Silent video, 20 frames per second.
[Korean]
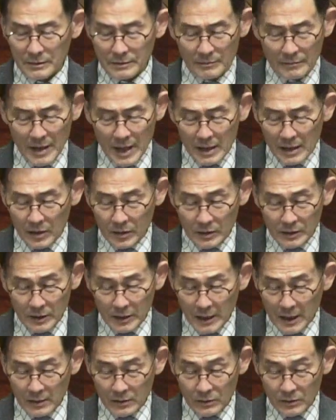내가
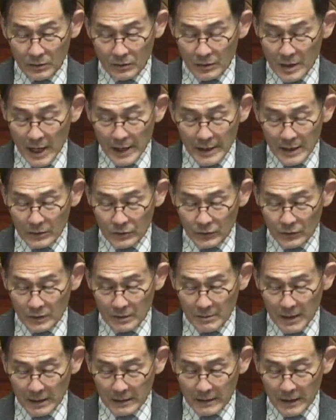어떻게 나의
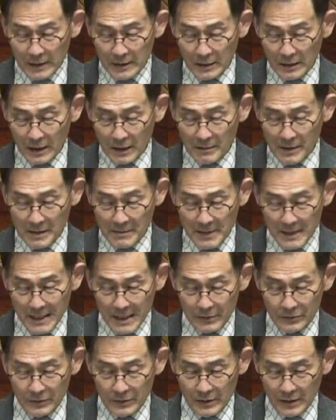주님한테 이렇게 배반할
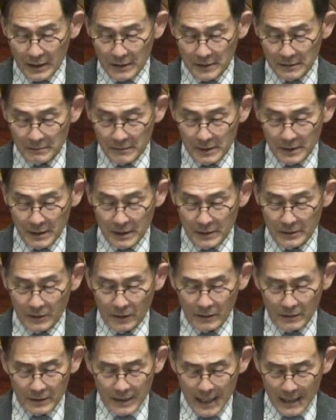수 있겠습니까?
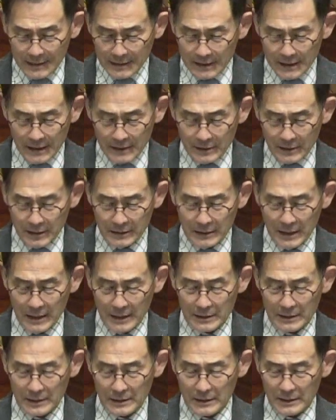저는 악한
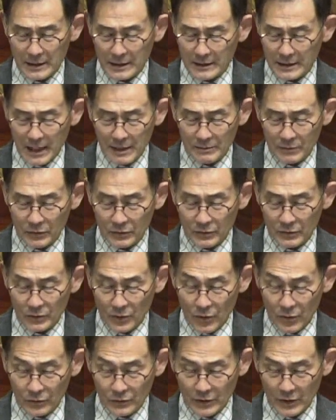제자이니 제 잘못을
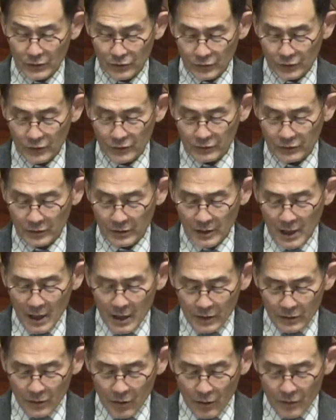용서해 주소서,
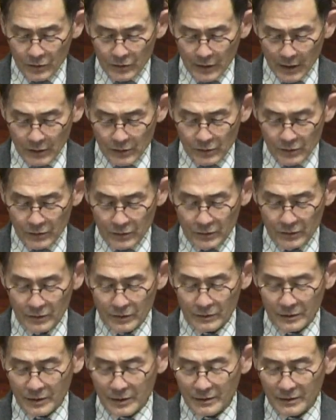용서해 주소서.
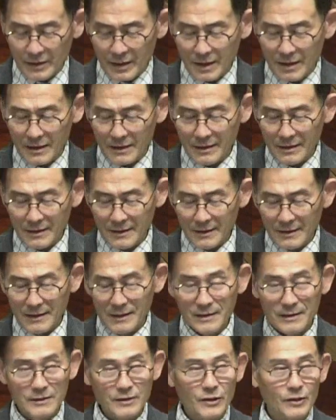그런데
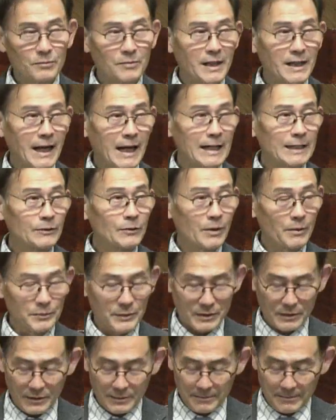그런 말 하나도 없어요.